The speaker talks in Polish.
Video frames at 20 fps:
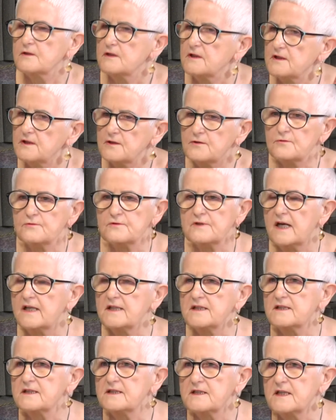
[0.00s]
I
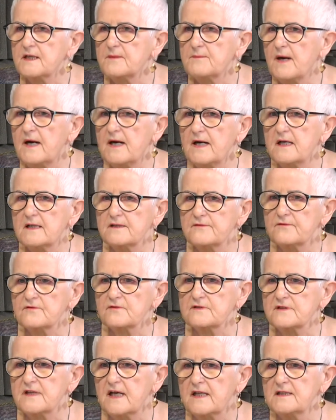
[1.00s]
tutaj nie ma
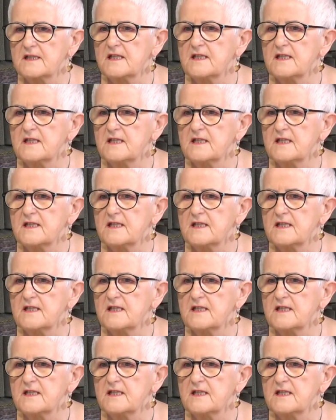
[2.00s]
dwóch zdań.